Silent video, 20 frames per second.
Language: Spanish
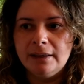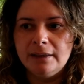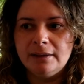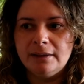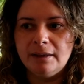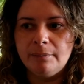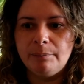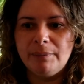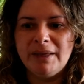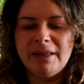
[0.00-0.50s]

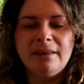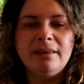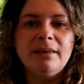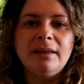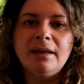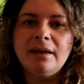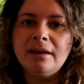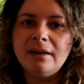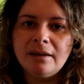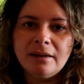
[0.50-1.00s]

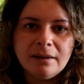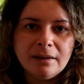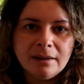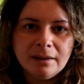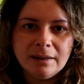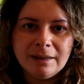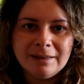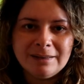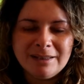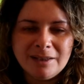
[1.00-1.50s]
Depende
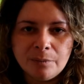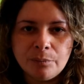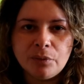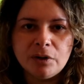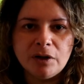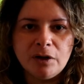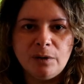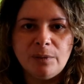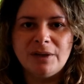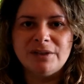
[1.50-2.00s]
el
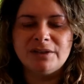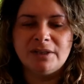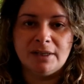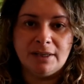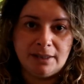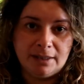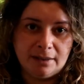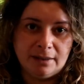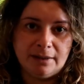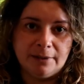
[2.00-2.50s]
tiempo que lo vayan
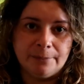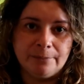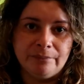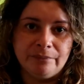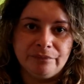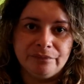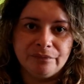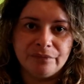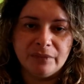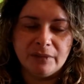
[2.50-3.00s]
a dejar.
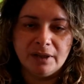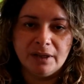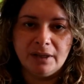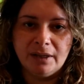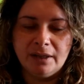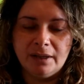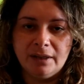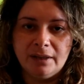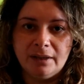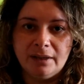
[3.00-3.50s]

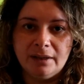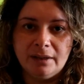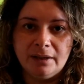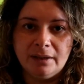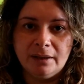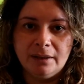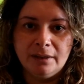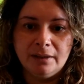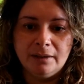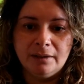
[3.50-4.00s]

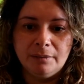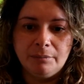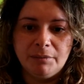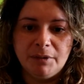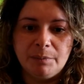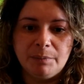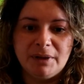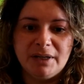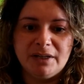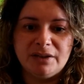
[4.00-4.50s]
Eh,
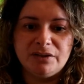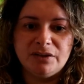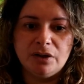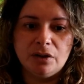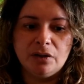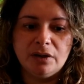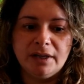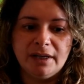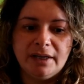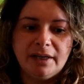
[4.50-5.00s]
me
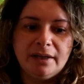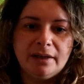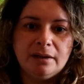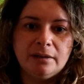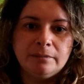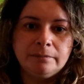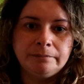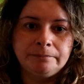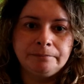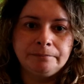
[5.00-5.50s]
pareció
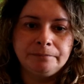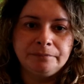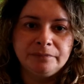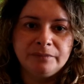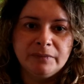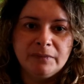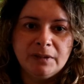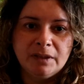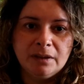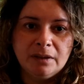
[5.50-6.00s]
que
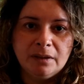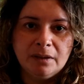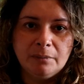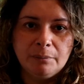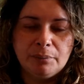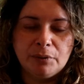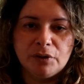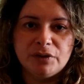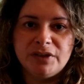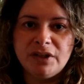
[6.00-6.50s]

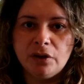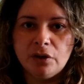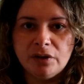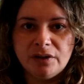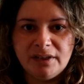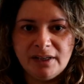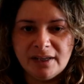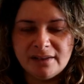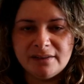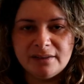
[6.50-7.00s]
mm, por
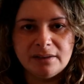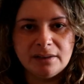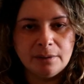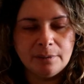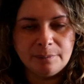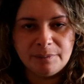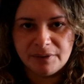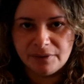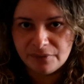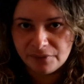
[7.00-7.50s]
cinco días
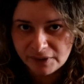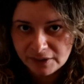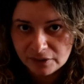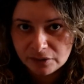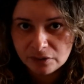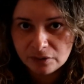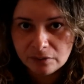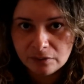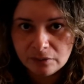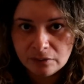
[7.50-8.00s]
estaba
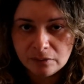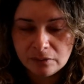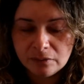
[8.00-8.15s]
perfecto